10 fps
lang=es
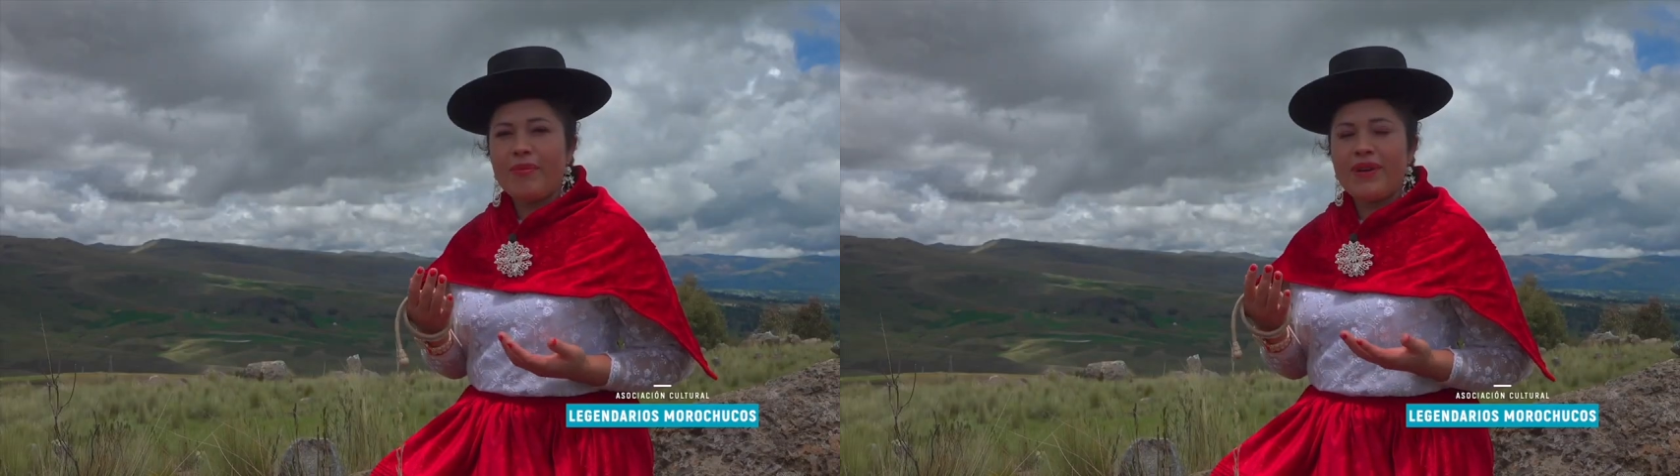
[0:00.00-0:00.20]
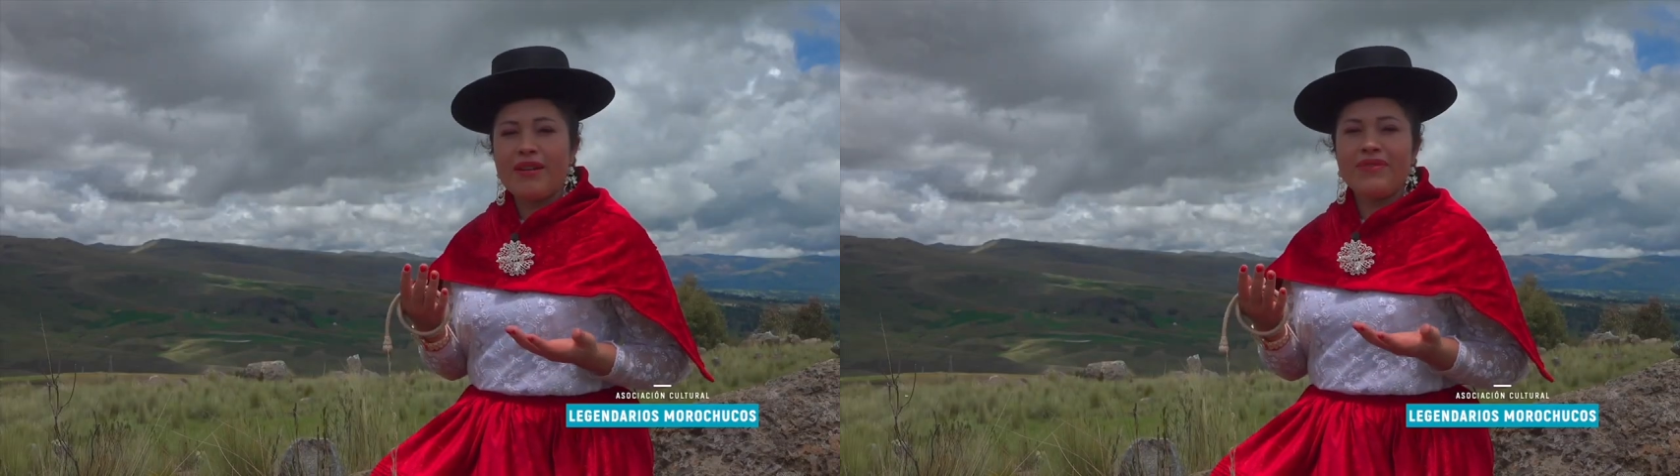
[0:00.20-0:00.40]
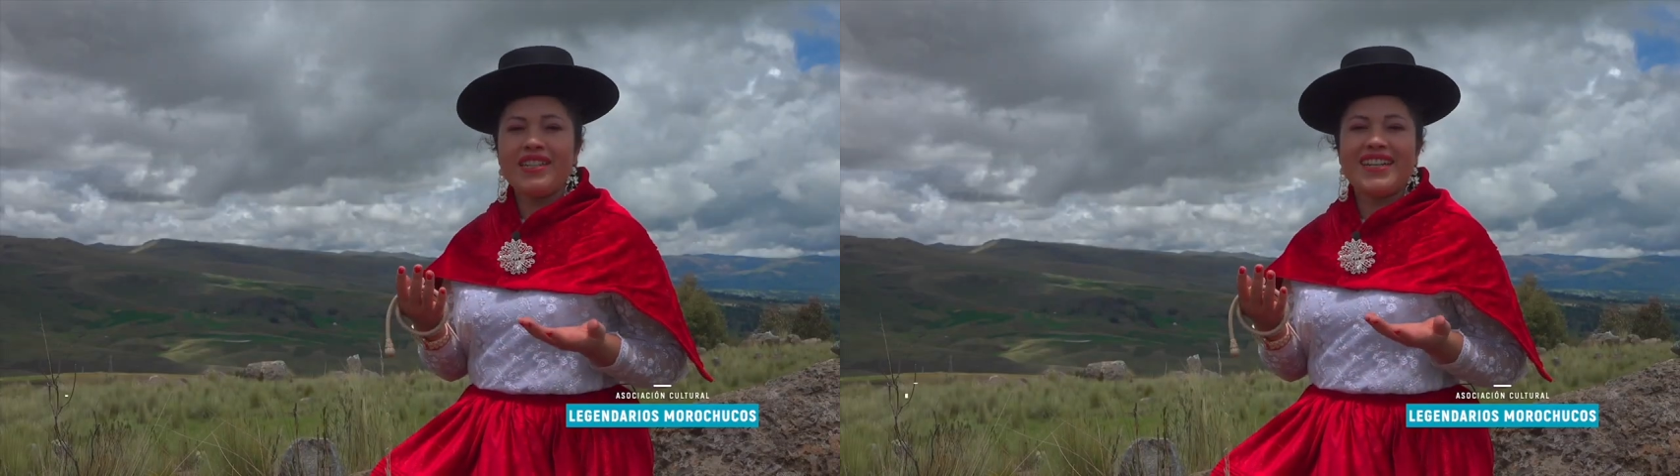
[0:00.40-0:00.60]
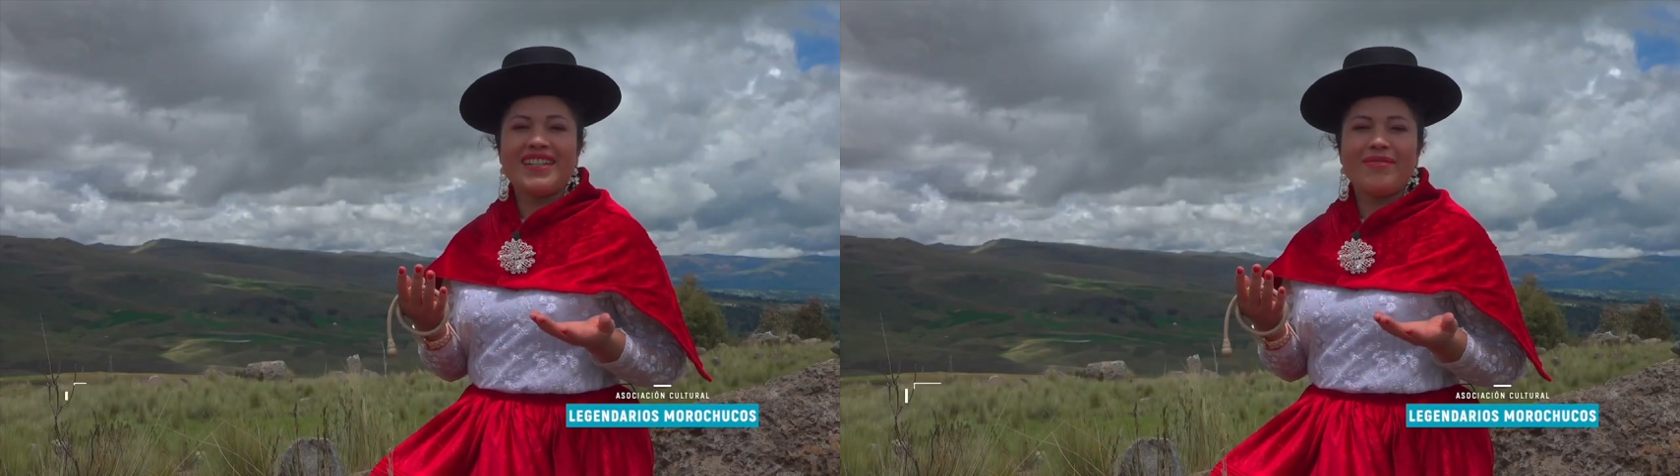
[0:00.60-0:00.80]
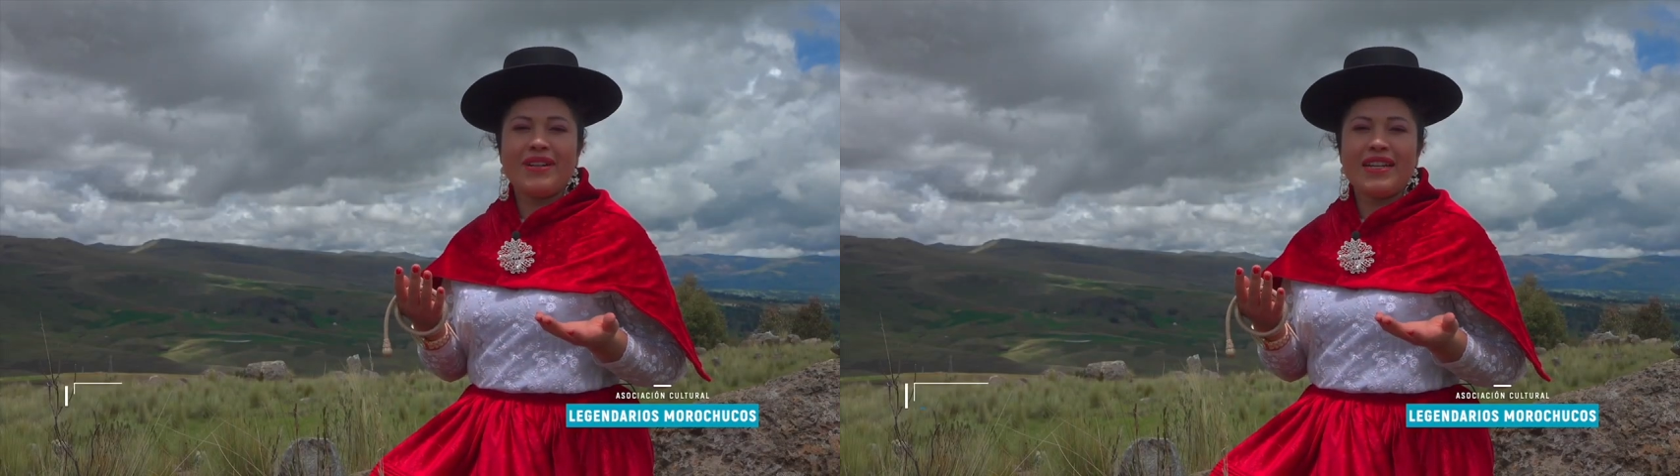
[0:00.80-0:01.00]
Para mí
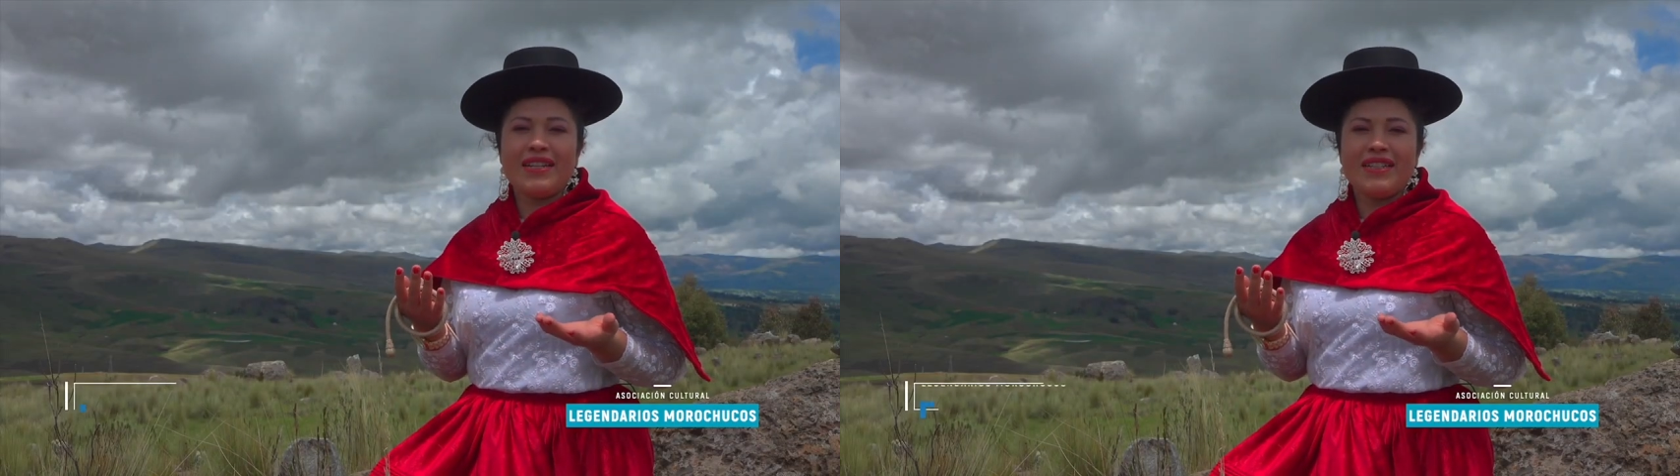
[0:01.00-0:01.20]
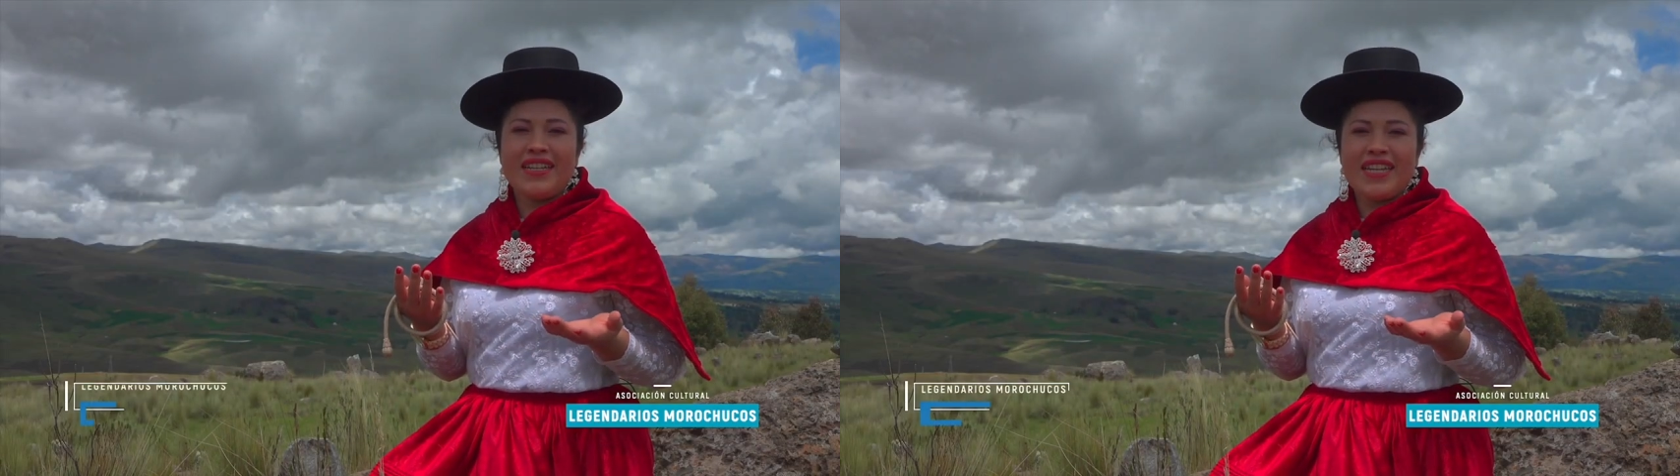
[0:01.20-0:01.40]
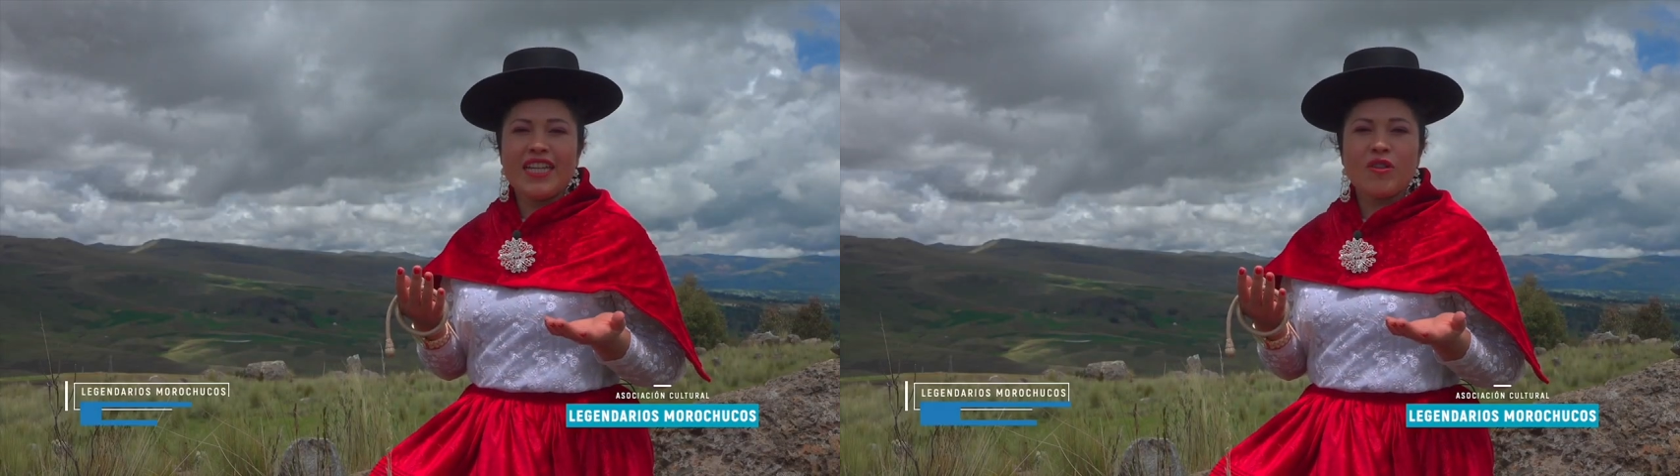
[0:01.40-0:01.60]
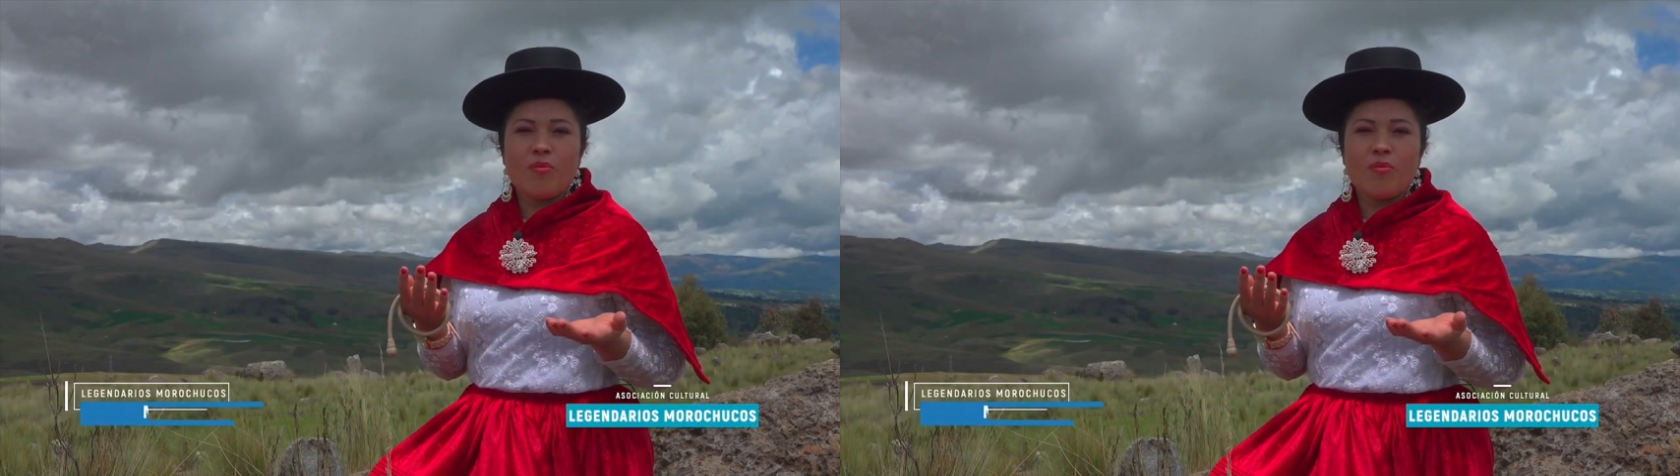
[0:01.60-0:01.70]
carnaval es